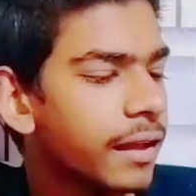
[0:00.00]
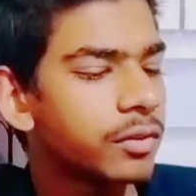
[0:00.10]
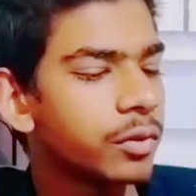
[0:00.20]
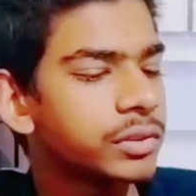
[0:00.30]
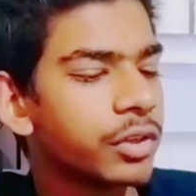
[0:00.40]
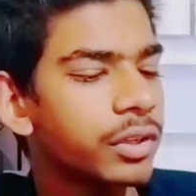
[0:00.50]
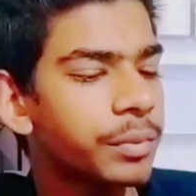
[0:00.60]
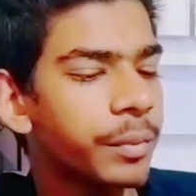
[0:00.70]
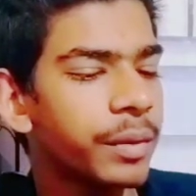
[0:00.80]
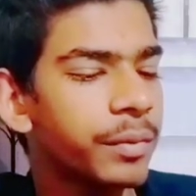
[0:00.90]
है तो चलो
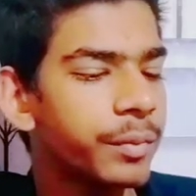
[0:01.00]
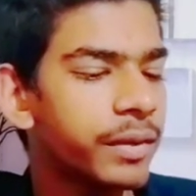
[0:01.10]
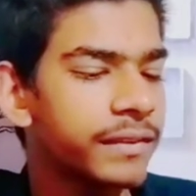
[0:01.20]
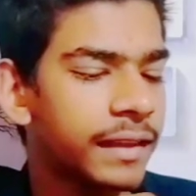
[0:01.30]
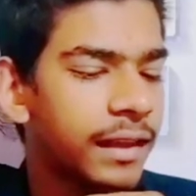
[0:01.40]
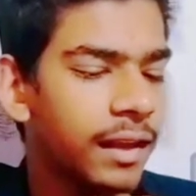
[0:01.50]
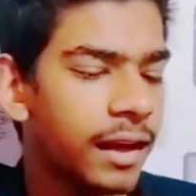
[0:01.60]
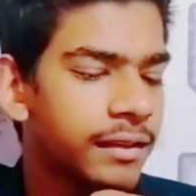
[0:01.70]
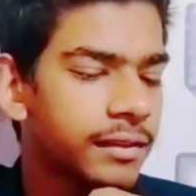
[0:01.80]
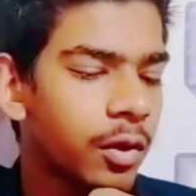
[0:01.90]
सबसे पहले मैं इसमें सेल
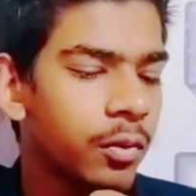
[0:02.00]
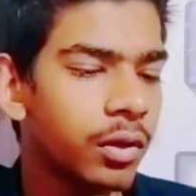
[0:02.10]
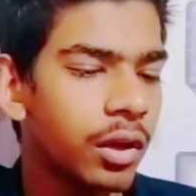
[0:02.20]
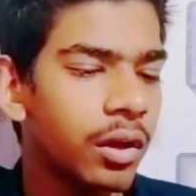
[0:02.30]
लगा देता हूँ